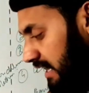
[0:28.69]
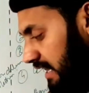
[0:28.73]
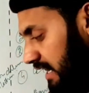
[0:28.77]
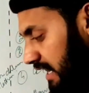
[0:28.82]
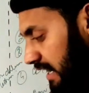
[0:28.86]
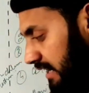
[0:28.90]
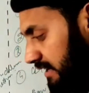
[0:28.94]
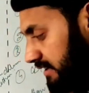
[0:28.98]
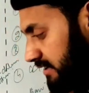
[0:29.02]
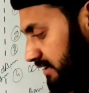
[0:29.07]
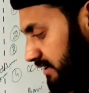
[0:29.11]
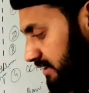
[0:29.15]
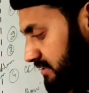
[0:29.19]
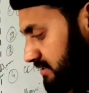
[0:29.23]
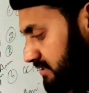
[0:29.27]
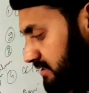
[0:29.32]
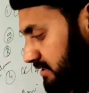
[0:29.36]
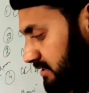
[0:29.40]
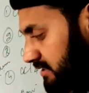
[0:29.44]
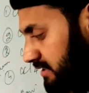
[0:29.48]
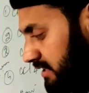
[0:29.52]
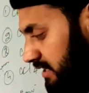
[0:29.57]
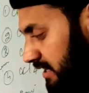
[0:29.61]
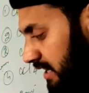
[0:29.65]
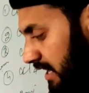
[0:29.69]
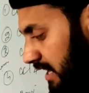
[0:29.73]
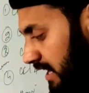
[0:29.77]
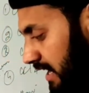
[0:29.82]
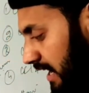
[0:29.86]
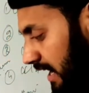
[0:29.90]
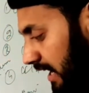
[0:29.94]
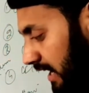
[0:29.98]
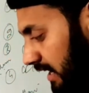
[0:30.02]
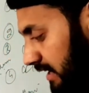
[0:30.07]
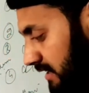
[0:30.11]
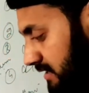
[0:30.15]
इलेक्ट्रिकसिटी
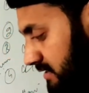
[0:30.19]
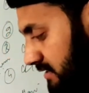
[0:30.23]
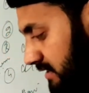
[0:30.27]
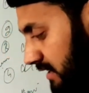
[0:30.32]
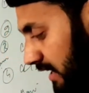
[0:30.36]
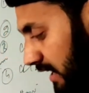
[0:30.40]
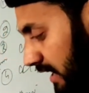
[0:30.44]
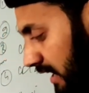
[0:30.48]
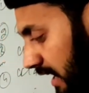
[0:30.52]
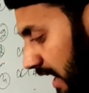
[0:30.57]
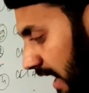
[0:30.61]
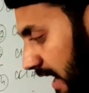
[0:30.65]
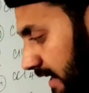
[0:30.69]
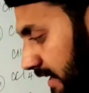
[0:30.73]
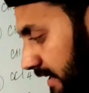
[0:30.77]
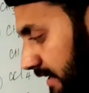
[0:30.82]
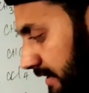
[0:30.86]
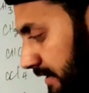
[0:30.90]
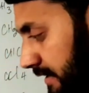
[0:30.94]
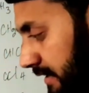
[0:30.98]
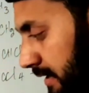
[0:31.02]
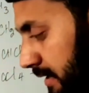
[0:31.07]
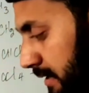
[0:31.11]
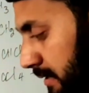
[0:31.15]
एल से लाइट